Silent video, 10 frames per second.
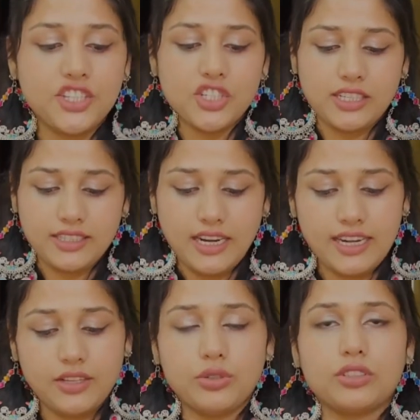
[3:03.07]
ये
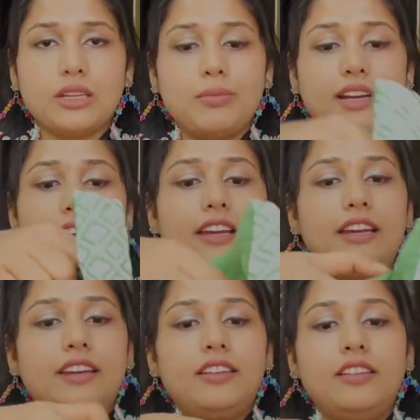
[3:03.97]
चिकनकारी कुर्ता मंगाया
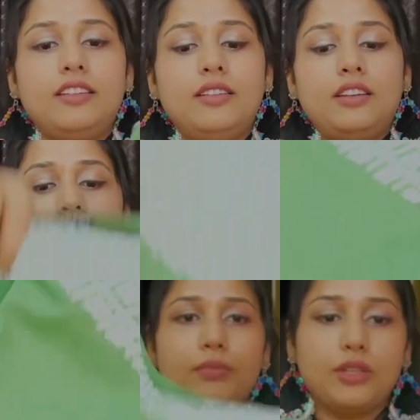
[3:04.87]
है
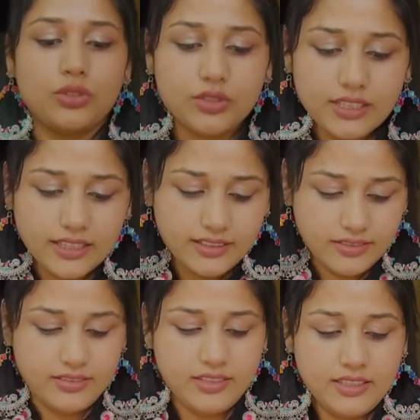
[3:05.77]
मीशो से ही
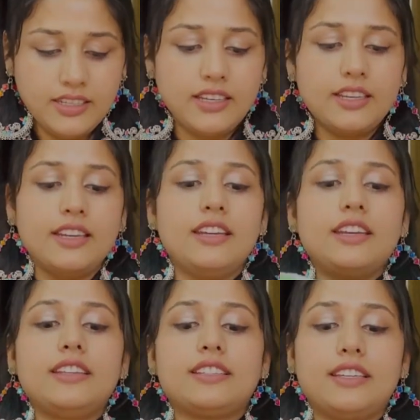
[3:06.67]

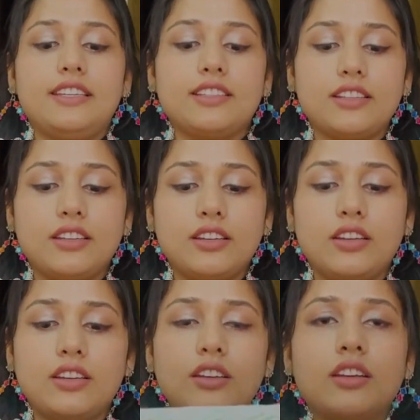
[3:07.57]
इसके से
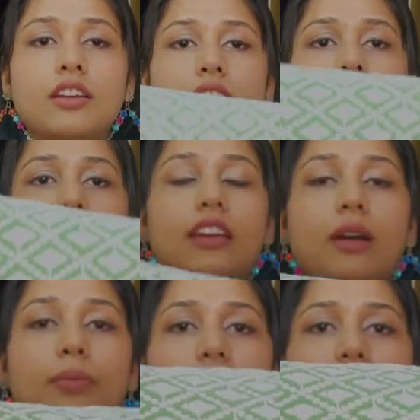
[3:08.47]

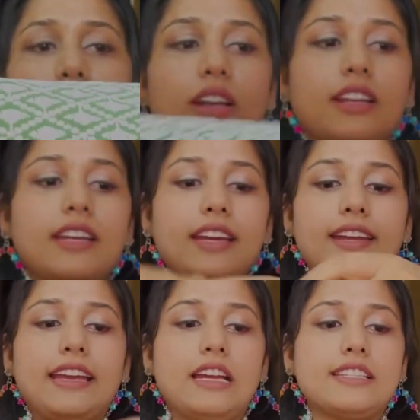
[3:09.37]
यहाँ पे ऐसे वर्क
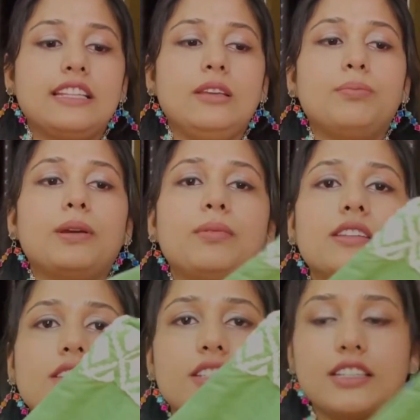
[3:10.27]
है यहाँ स्लीव पे भी
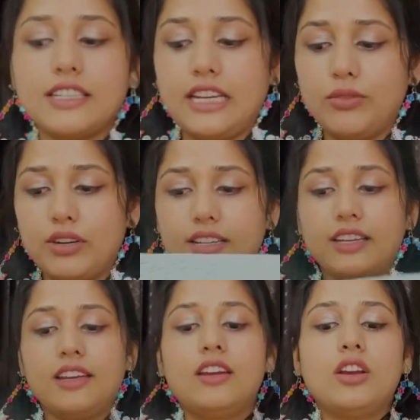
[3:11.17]
ऐसे चिकनकारी वर्क
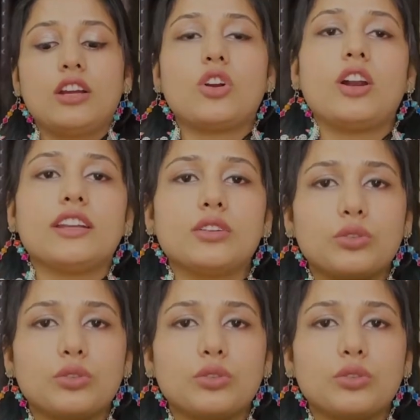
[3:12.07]
है कॉटन